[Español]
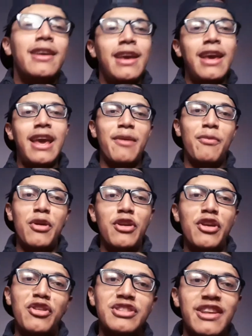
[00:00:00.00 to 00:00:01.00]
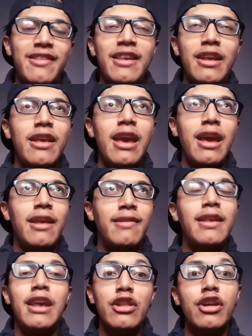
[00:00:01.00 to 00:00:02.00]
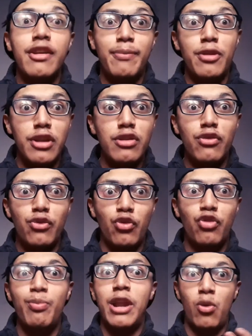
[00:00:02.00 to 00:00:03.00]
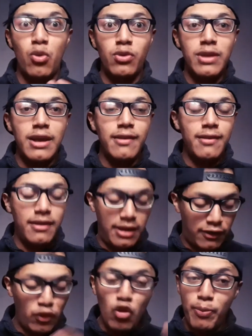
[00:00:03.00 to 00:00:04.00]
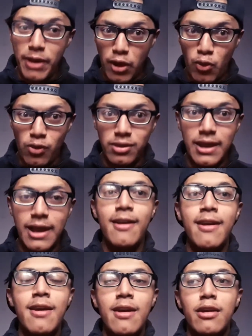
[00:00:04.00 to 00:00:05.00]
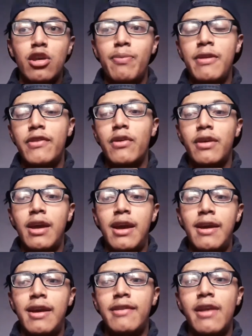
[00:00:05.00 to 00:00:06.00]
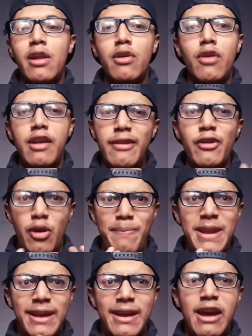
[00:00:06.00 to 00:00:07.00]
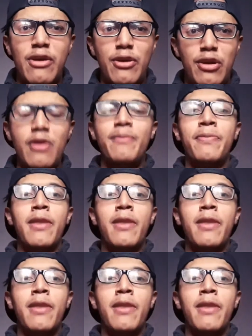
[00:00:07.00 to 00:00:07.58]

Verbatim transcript: Eh, bueno, eh, siguiendo respondiendo sus preguntas y su pregunta, yo pienso que es algo, es algo complicado, ¿no?